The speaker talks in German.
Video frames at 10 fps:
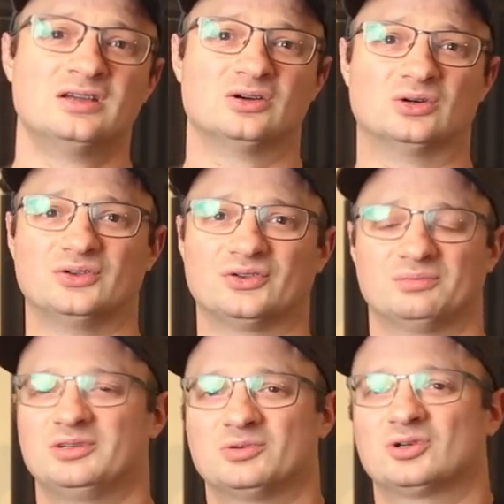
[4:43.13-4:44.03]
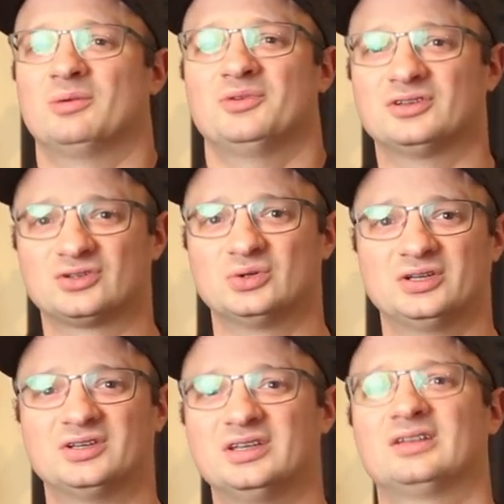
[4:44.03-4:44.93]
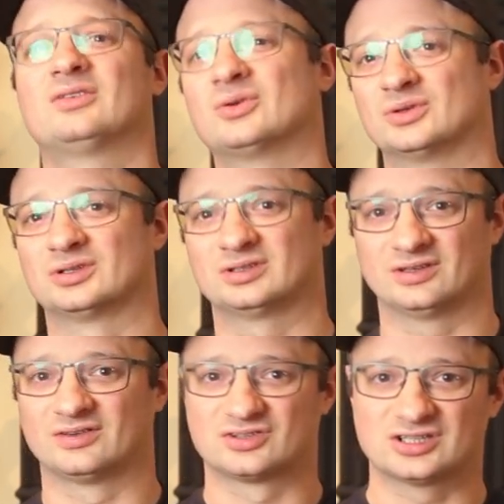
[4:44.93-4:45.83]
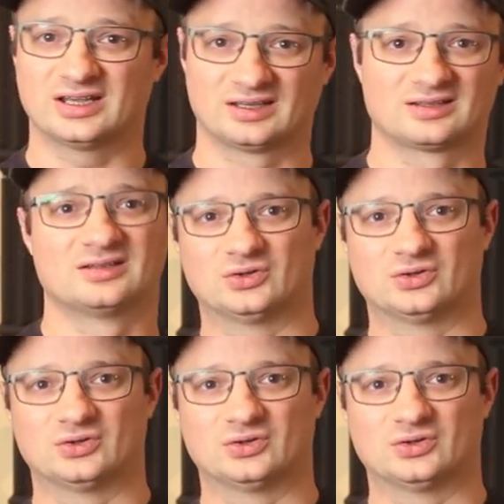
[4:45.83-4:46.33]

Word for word: Und ähm, die bekomme ich natürlich nicht zurück. Das ist schlecht.